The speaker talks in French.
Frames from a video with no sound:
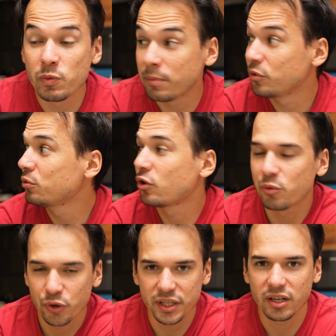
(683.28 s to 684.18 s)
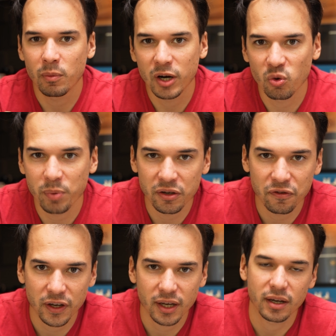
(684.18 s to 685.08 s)
ou même du coup comme je le dis quand ma compagne
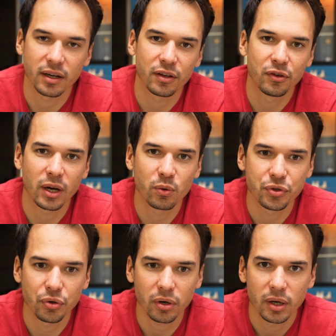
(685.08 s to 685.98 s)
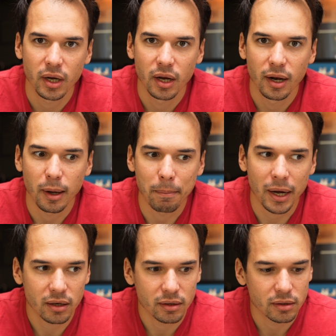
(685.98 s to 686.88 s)
fait euh, de la couture, bah